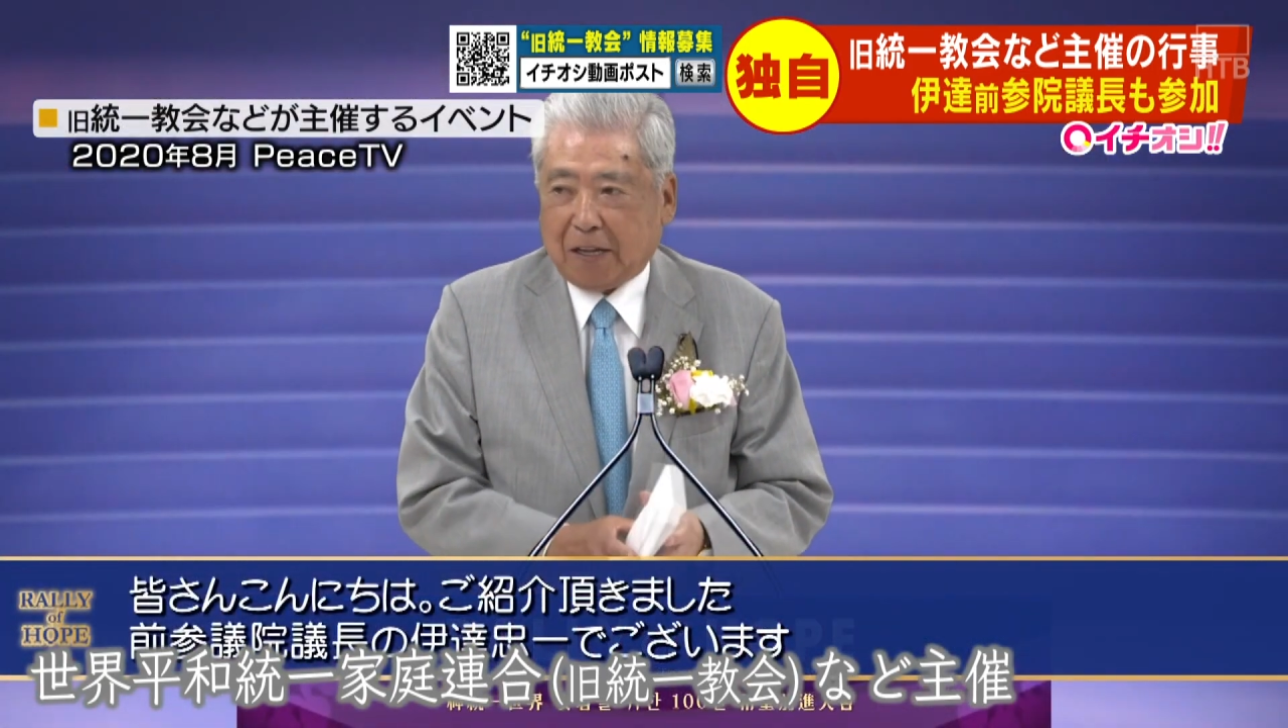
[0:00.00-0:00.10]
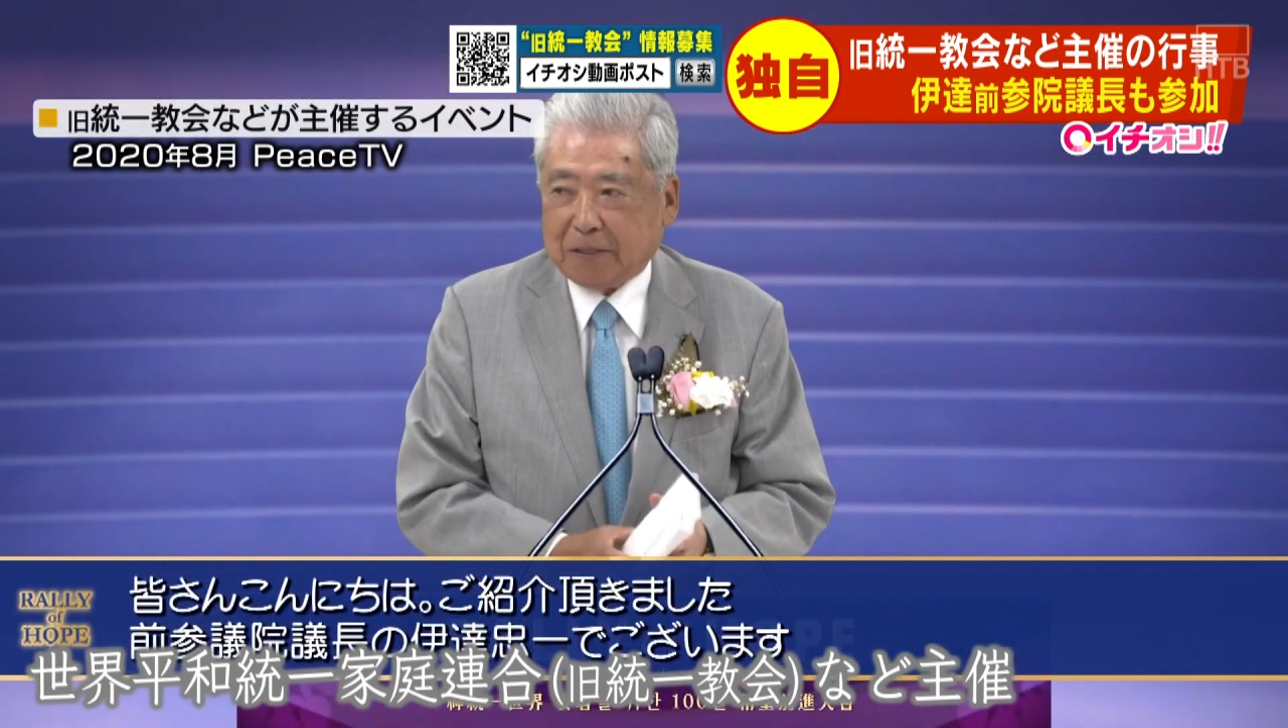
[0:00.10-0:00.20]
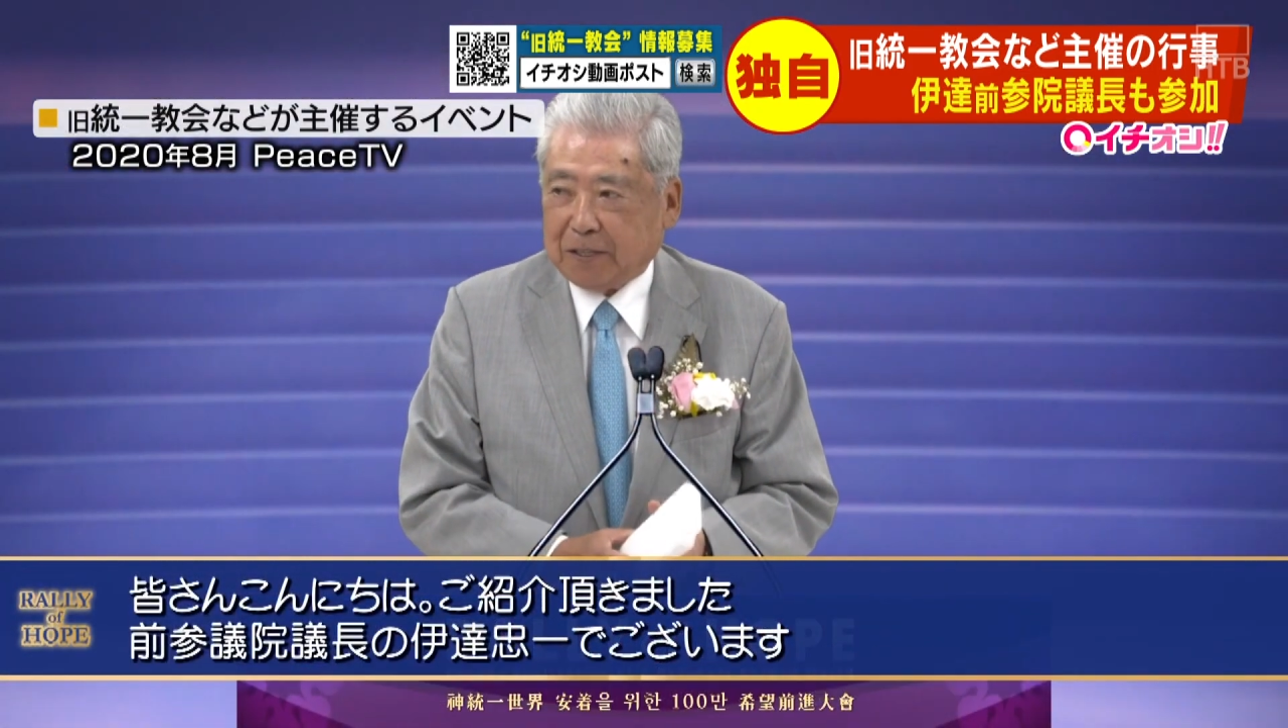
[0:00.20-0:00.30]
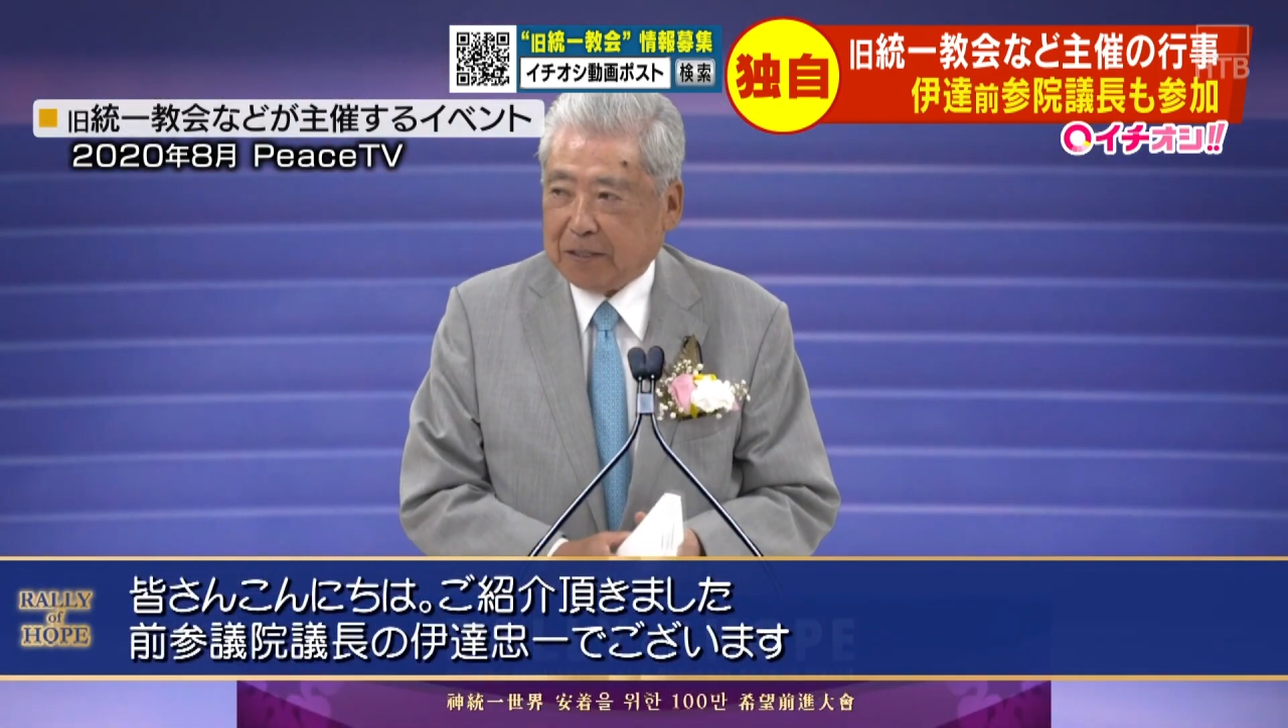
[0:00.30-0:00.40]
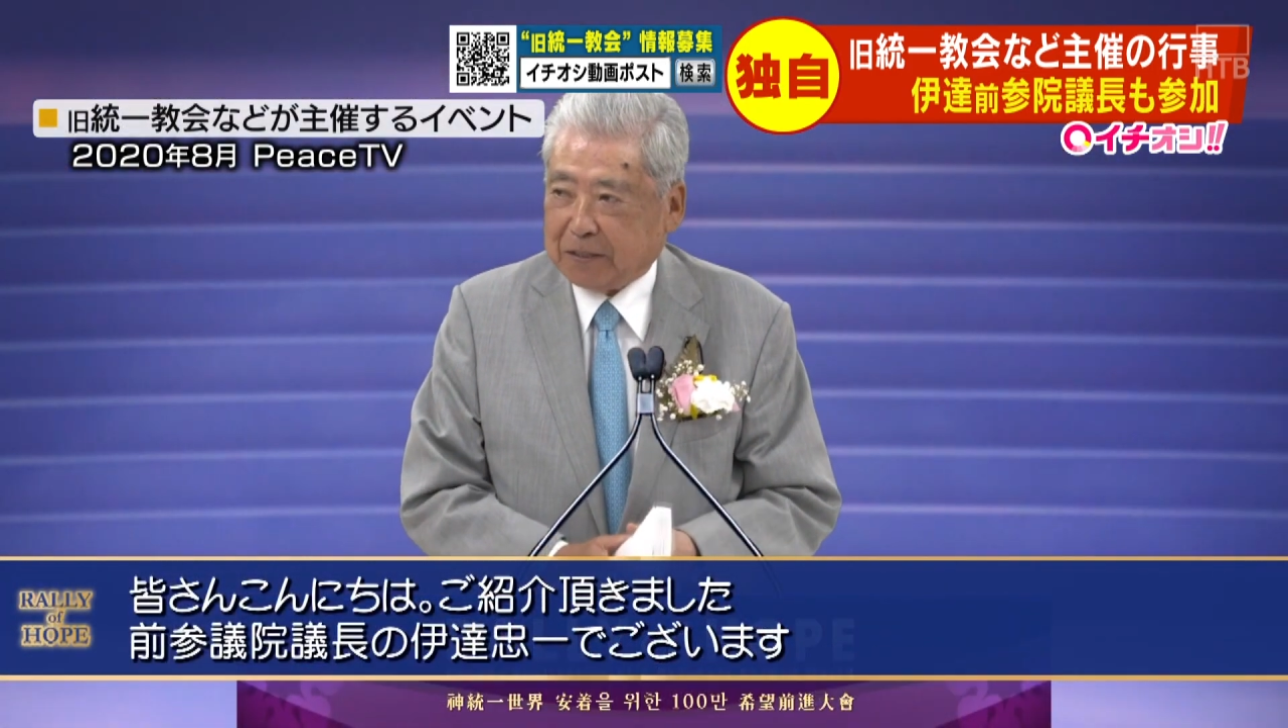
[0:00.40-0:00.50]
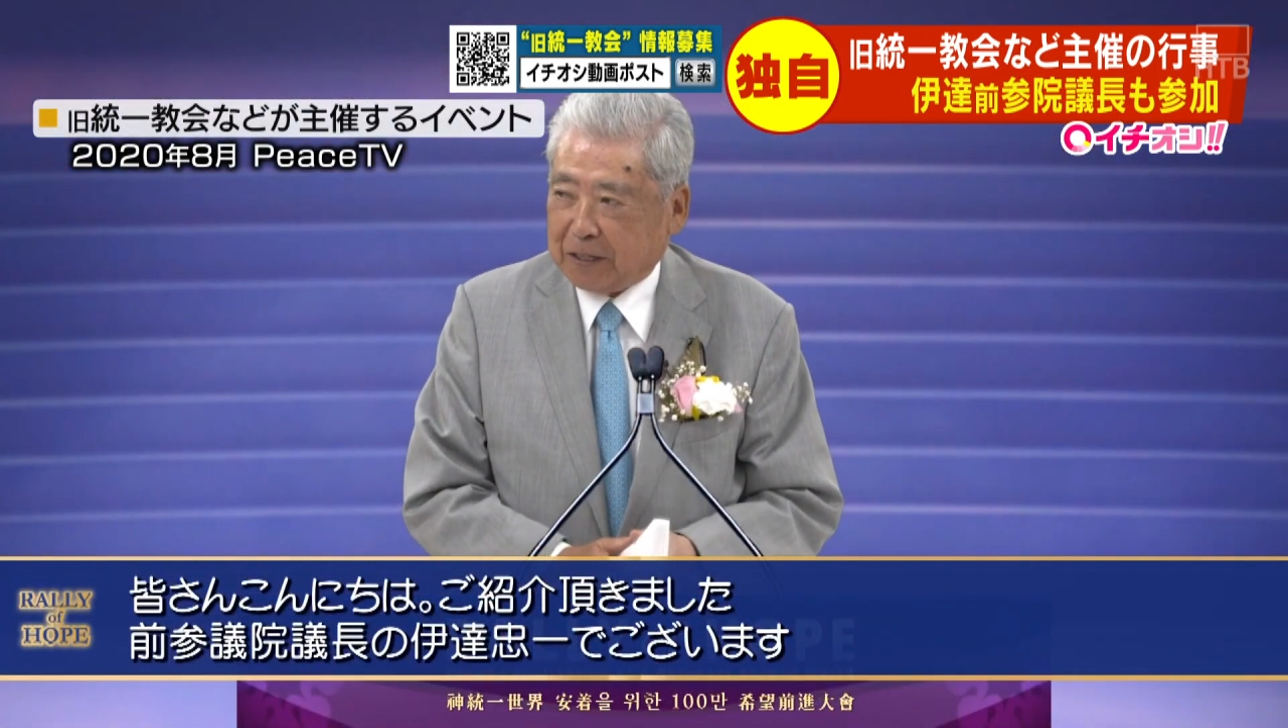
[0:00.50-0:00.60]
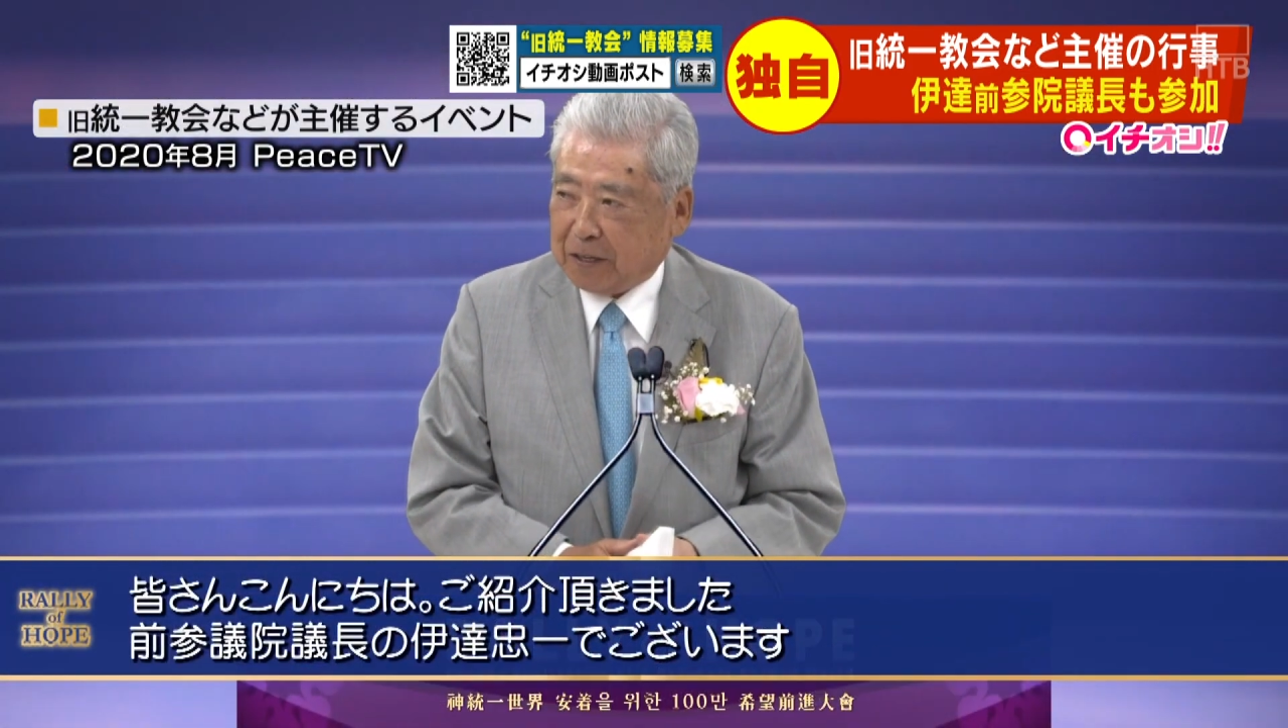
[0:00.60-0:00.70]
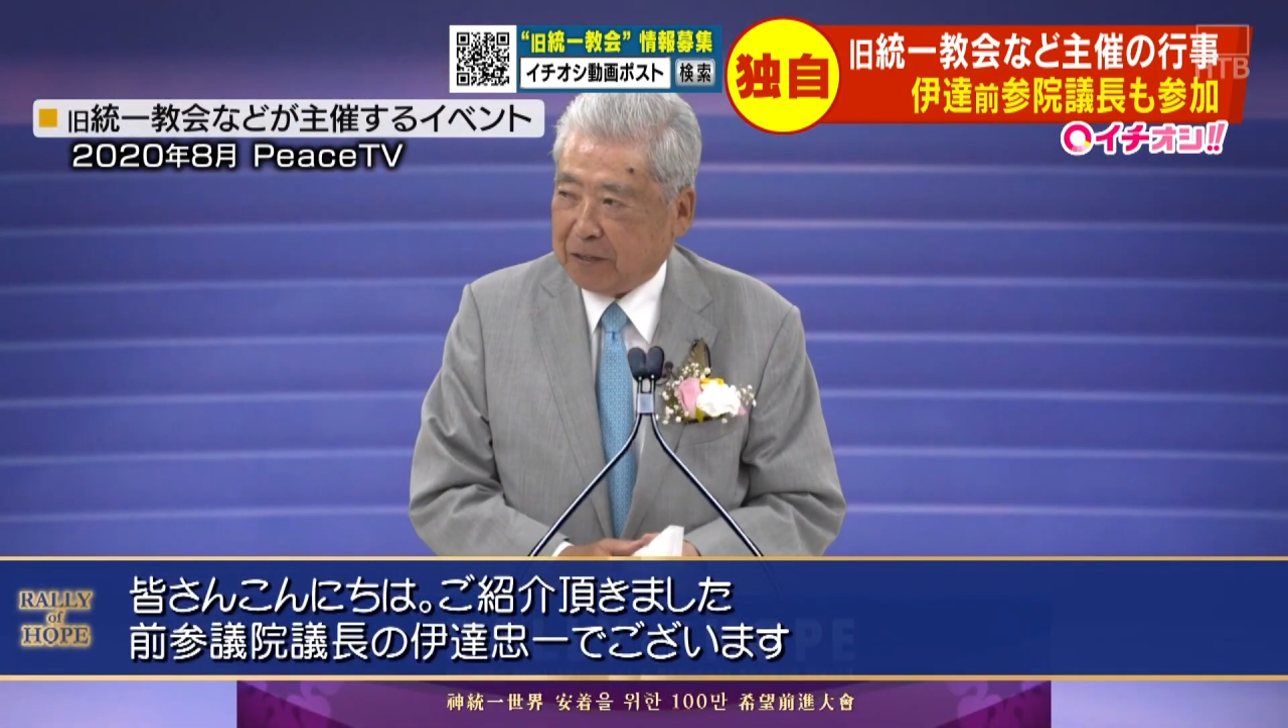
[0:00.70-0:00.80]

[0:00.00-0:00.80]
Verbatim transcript: おととし